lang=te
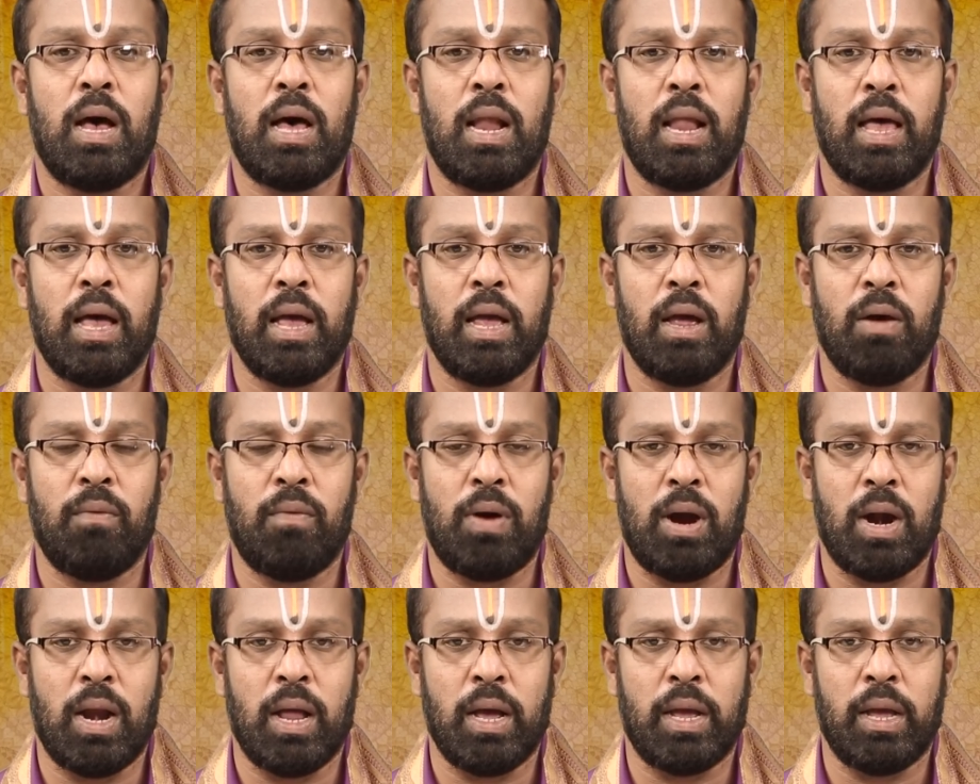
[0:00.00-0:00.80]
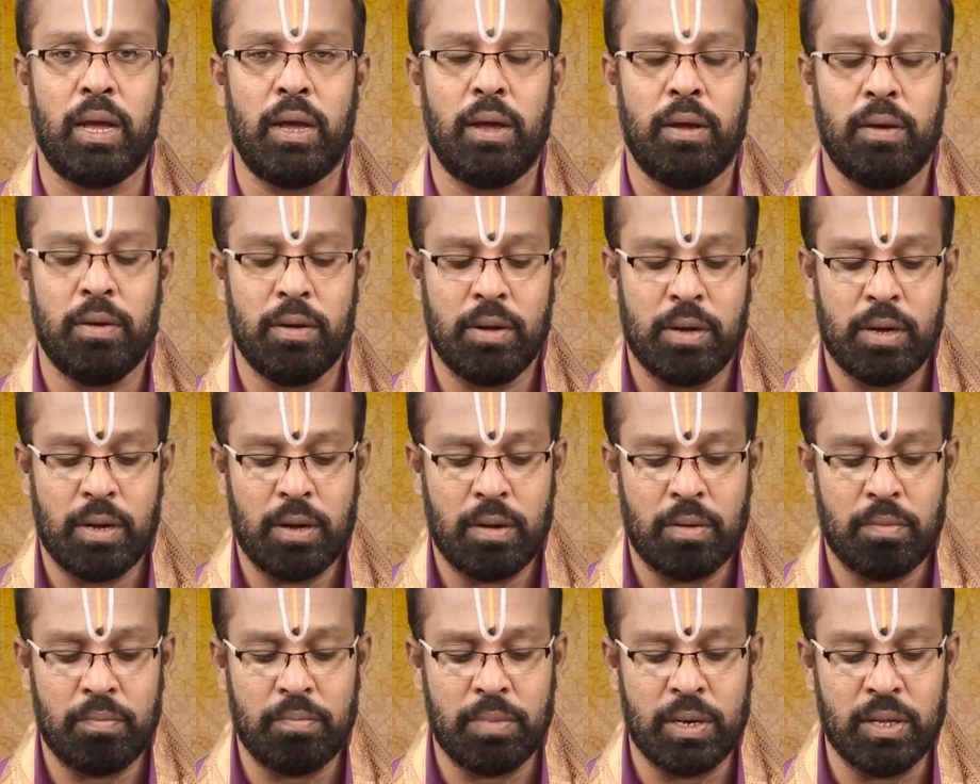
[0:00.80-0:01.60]
అలాగే వాళ్ళకి
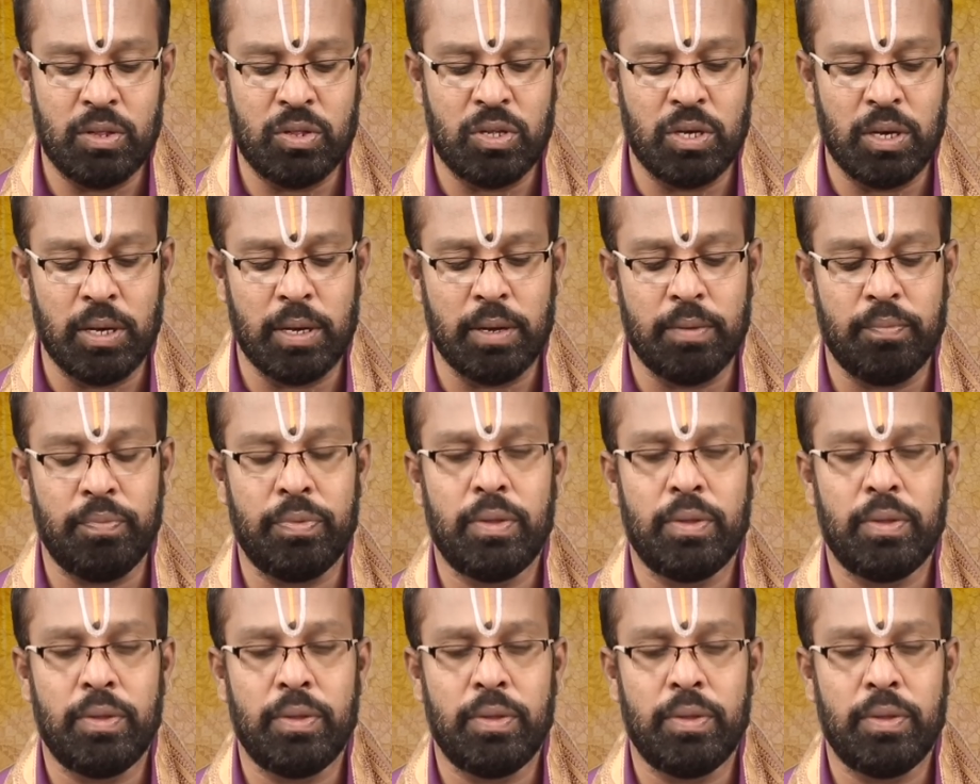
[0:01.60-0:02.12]
మంచి